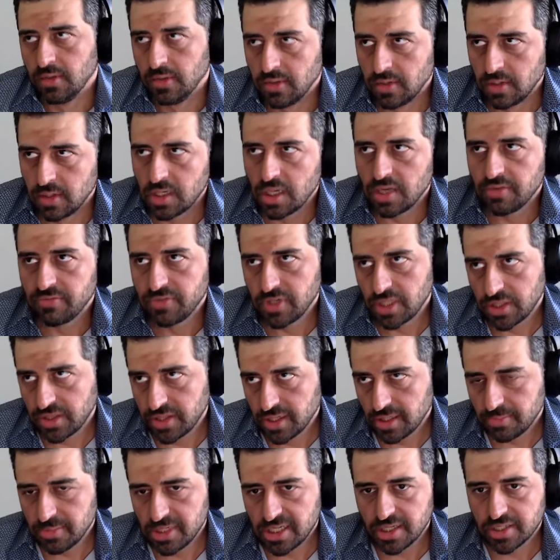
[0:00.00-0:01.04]
يعني في
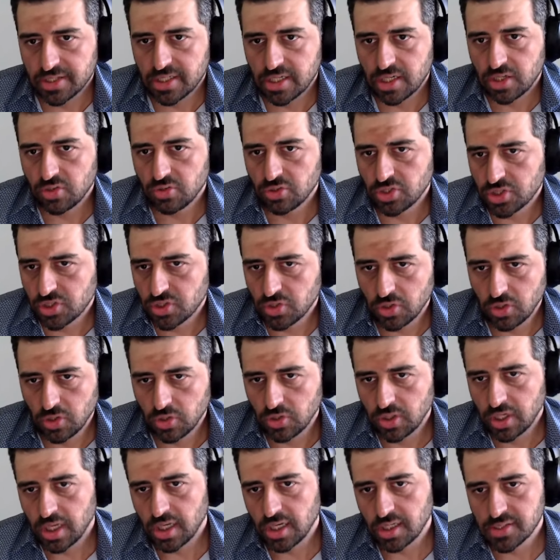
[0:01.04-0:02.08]
كثير من عندنا انه الشغل
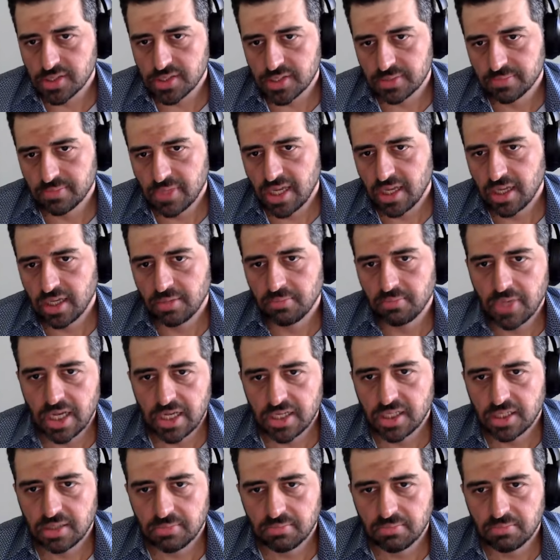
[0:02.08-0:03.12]
وخلص ما
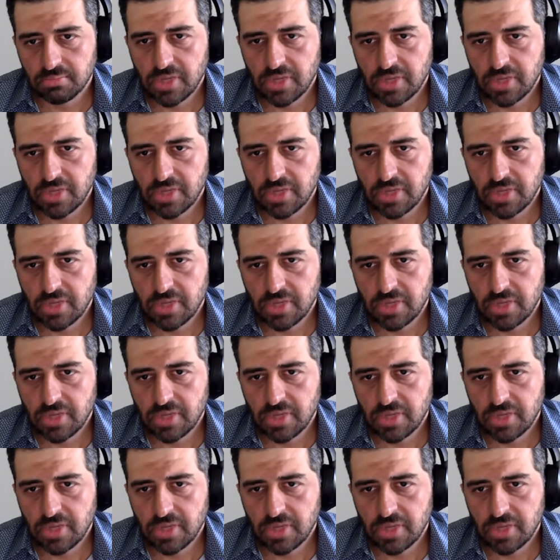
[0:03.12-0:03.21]
ما